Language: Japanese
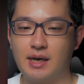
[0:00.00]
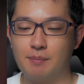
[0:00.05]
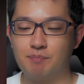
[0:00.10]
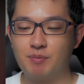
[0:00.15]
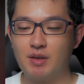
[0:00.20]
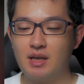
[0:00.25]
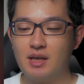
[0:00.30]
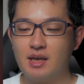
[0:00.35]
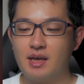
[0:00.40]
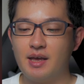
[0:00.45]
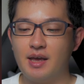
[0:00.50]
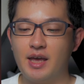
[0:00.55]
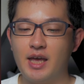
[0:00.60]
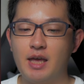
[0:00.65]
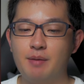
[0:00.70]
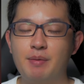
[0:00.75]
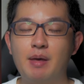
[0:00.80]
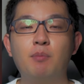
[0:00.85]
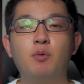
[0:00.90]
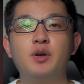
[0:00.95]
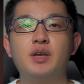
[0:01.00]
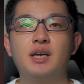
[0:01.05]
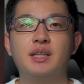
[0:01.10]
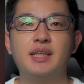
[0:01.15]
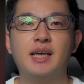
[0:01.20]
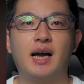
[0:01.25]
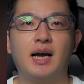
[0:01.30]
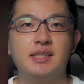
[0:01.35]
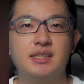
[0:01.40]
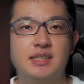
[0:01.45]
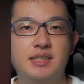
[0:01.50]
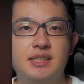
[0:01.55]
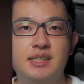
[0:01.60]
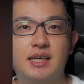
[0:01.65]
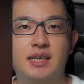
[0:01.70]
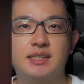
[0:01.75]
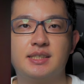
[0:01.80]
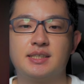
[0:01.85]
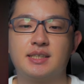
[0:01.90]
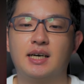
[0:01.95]
が、えー、メモリがね、8
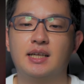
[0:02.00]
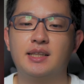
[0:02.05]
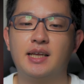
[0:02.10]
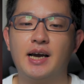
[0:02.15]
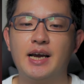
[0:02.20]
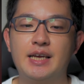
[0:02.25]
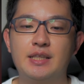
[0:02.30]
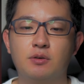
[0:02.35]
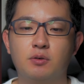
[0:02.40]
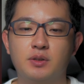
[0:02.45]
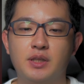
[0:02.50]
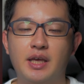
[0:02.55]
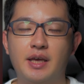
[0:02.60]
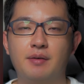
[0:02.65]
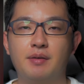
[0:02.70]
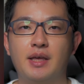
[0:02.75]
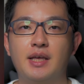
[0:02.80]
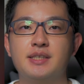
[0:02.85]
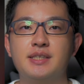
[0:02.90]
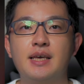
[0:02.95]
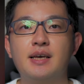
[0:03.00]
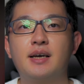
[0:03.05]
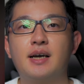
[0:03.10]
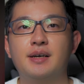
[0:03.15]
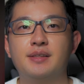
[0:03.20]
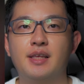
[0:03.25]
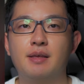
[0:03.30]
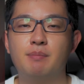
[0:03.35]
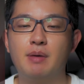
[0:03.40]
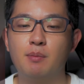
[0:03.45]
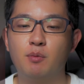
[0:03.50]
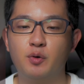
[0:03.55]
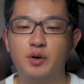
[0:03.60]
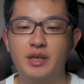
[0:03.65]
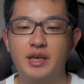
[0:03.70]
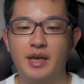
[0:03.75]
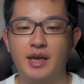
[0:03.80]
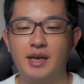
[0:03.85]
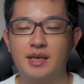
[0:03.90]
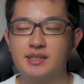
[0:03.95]
ギガしかないので、えー、前回ね、
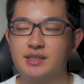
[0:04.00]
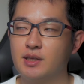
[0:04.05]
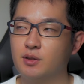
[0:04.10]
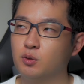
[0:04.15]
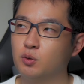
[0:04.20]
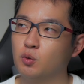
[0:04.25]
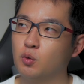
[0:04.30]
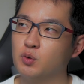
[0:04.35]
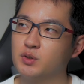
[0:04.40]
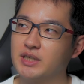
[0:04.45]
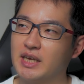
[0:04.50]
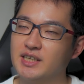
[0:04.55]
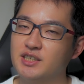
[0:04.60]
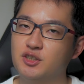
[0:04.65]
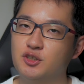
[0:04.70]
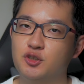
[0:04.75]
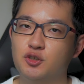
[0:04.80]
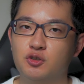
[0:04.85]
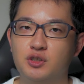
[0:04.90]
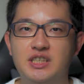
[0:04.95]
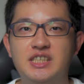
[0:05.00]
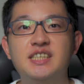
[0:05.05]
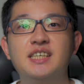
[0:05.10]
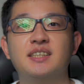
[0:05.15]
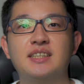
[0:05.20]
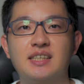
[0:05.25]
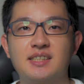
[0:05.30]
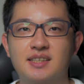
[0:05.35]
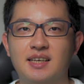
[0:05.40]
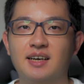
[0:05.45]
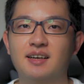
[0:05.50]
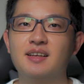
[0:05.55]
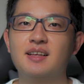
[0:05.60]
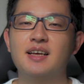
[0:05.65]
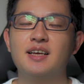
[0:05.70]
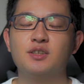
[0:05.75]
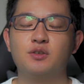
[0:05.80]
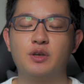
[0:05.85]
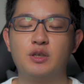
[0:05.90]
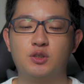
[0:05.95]
メモリ、えー、セット32ギガですか、
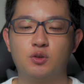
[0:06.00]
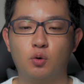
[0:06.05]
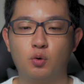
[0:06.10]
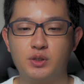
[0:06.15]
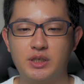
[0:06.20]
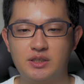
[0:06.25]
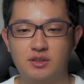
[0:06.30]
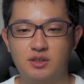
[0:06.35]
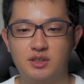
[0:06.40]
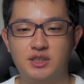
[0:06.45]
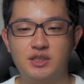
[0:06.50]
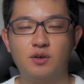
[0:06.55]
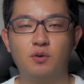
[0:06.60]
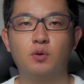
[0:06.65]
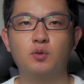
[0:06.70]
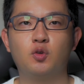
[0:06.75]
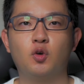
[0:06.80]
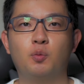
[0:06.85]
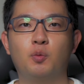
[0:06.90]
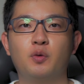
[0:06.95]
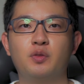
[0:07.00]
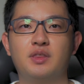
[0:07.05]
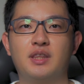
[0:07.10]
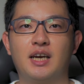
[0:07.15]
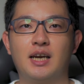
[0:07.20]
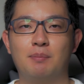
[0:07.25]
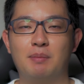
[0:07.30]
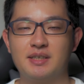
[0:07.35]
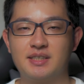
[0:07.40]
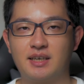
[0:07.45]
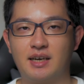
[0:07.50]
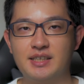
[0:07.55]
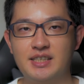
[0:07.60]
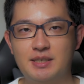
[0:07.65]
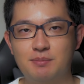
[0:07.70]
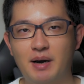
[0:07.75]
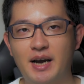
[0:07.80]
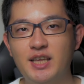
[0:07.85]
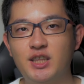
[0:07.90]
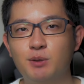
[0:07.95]
それ増設しようと思ったら、まさか
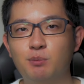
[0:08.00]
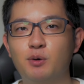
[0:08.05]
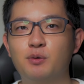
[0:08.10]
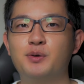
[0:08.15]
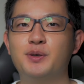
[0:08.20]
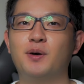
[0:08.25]
2枚とも